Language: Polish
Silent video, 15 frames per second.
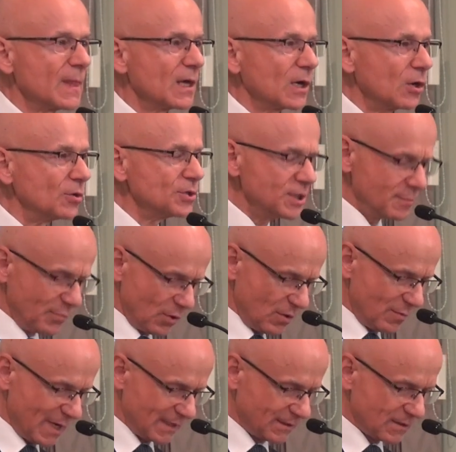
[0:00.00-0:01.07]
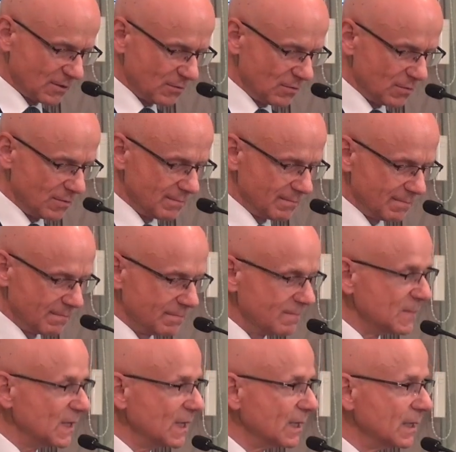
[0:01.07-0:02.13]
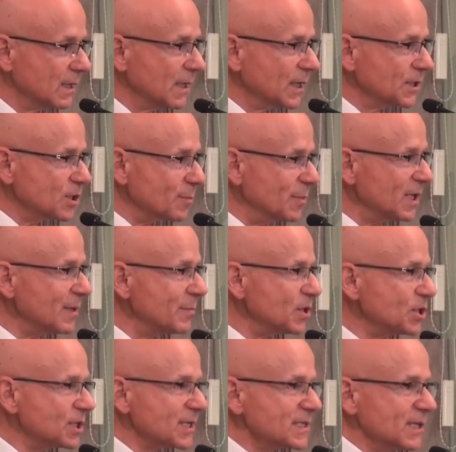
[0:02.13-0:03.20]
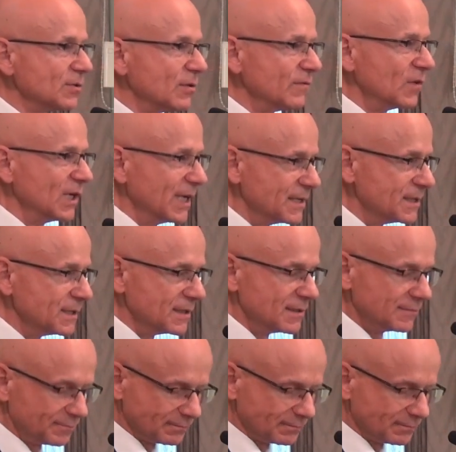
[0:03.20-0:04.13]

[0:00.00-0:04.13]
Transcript: Chodzi po omacku. Czy bylibyście zadowoleni,